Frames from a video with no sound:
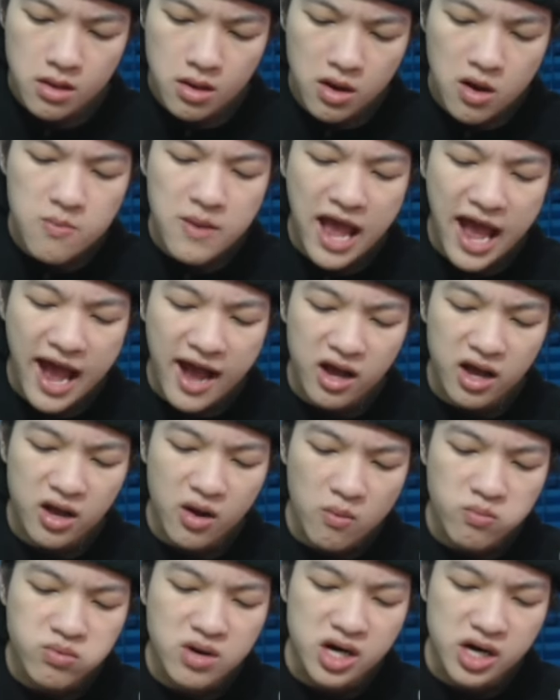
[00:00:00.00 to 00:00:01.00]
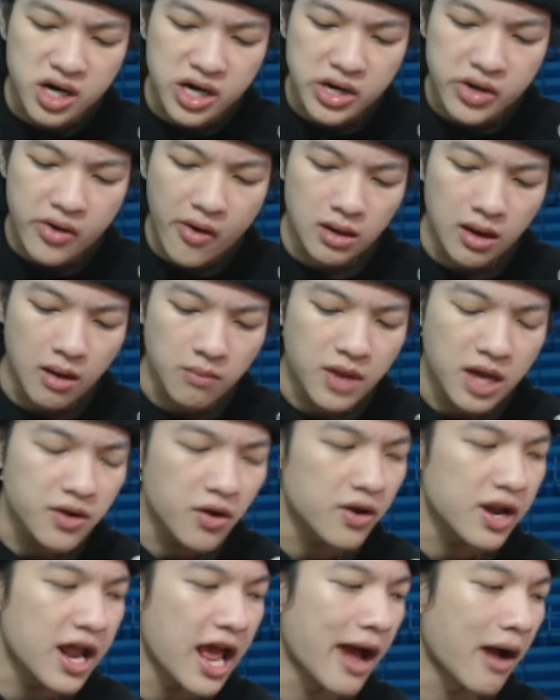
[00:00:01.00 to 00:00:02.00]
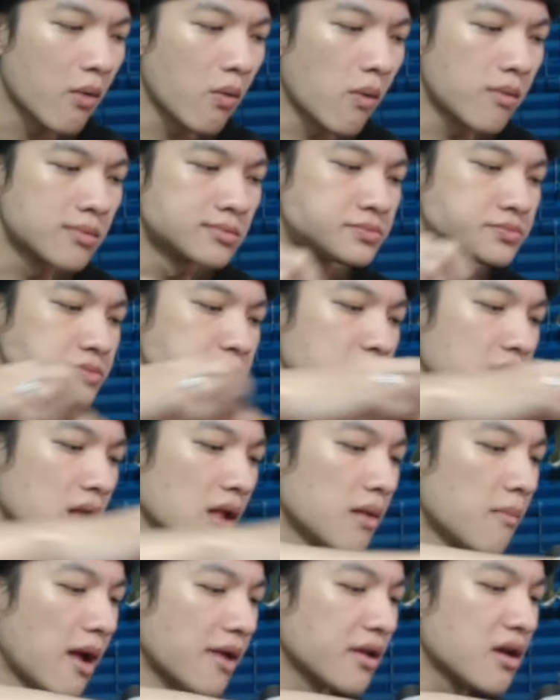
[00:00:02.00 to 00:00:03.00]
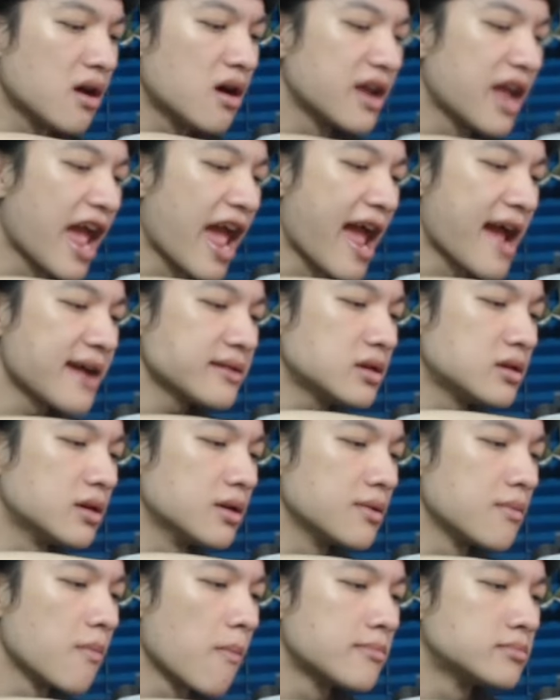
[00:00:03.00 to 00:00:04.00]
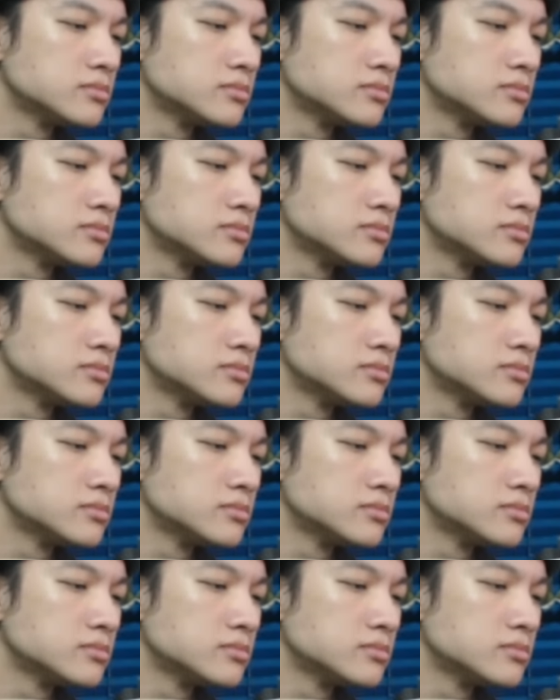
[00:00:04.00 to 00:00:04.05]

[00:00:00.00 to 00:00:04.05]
Hôm nay ăn thì cũng được, không tới nỗi nào, nhưng mà nó hơi ngán rồi.